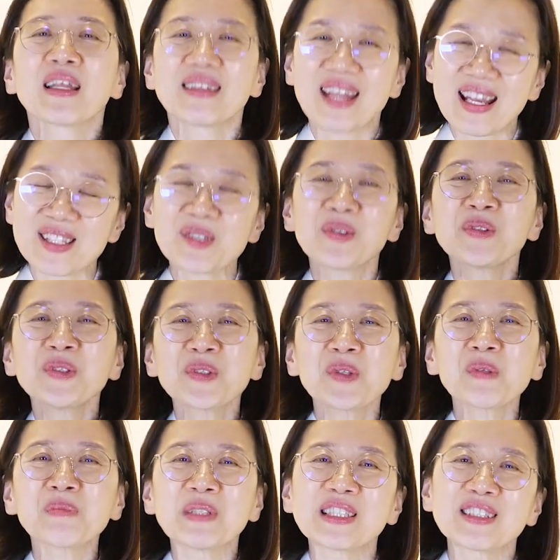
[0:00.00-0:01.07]
내
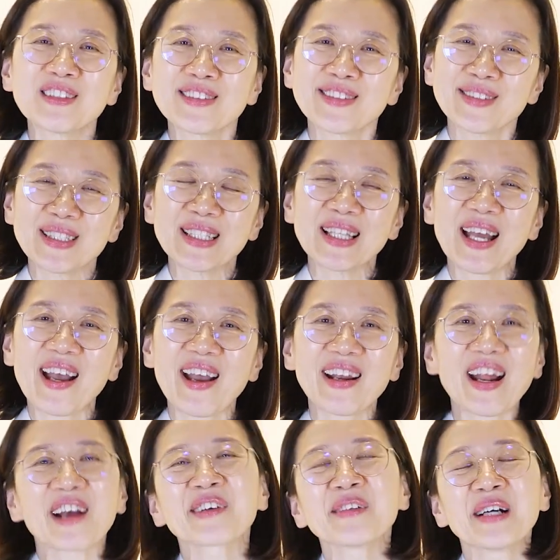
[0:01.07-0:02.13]
손으로 빚은
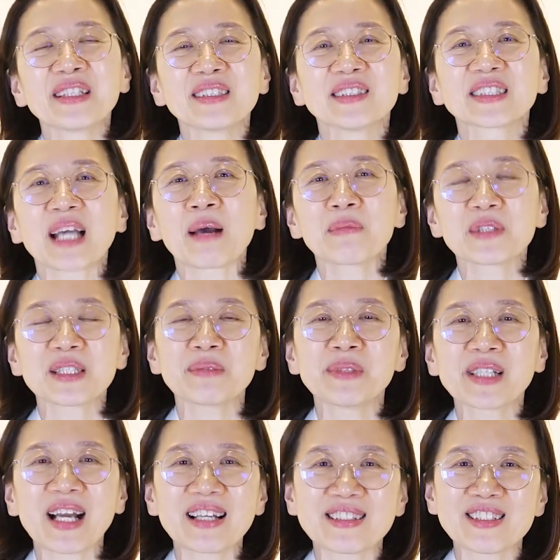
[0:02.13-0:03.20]
술이다 라고 하는
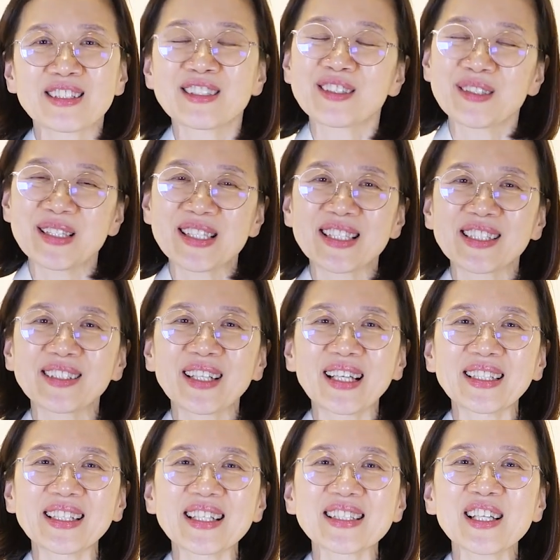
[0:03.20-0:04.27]
자부심을 가지실 수 있을 것
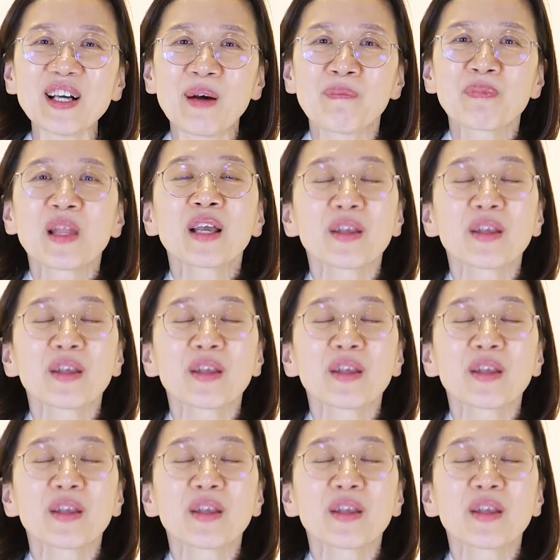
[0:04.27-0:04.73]
같아서